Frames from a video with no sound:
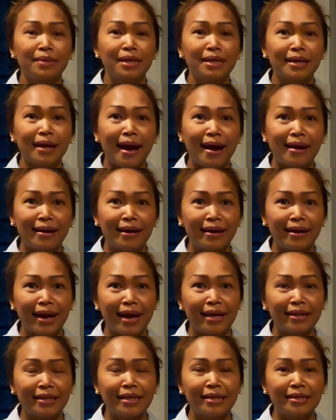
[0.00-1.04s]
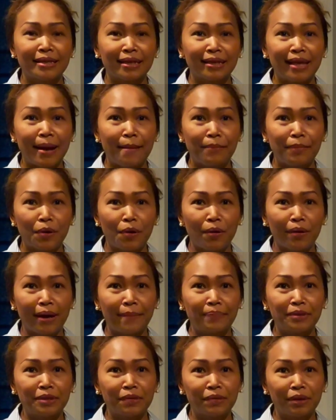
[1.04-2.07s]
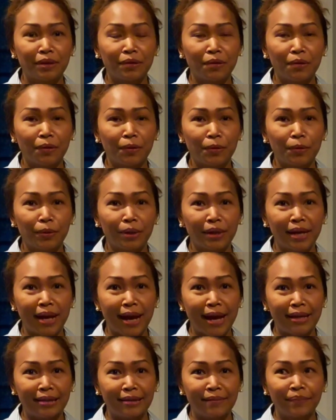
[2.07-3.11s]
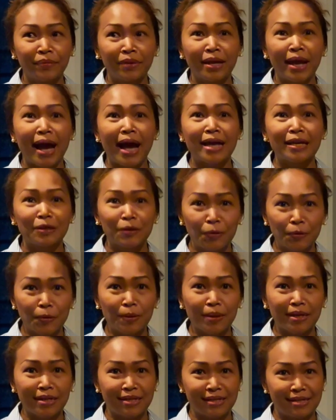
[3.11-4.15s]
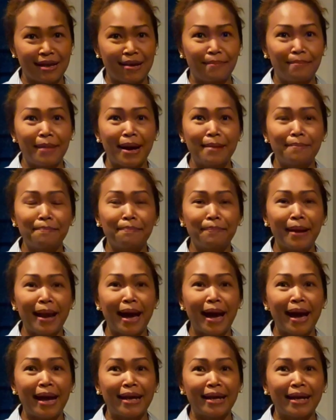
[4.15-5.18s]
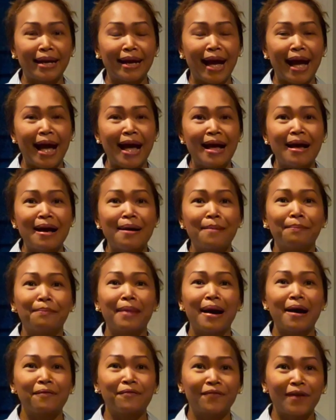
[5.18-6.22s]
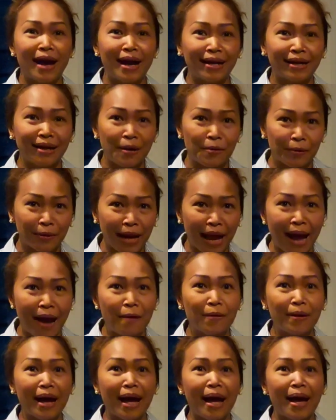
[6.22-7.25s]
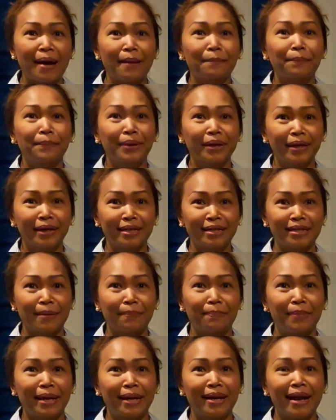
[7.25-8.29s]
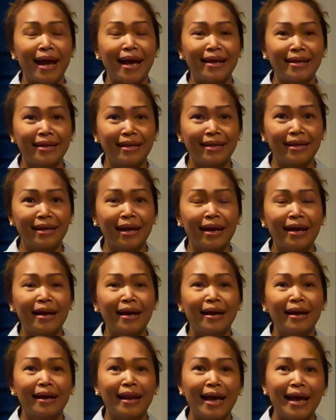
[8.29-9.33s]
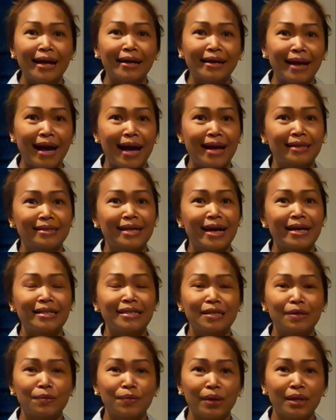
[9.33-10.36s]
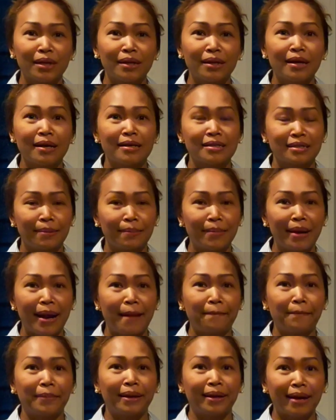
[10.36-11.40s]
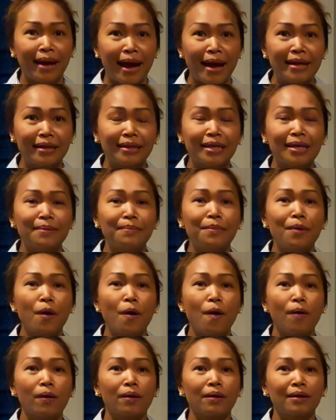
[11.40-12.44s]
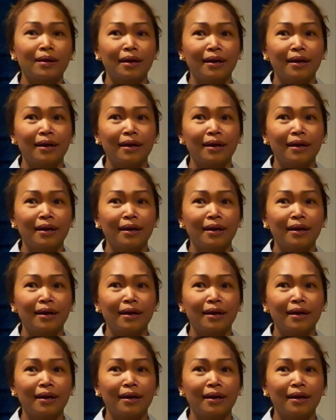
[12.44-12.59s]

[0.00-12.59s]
จะมีงานอะไรที่จะทำรองรับชีวิตของคุณในอายุเกษียณบ้านปลายนะคะ มาฟังคร่าวๆค่ะ เพื่อจะเป็นไอเดียและการใช้ชีวิตสำหรับใครที่มอง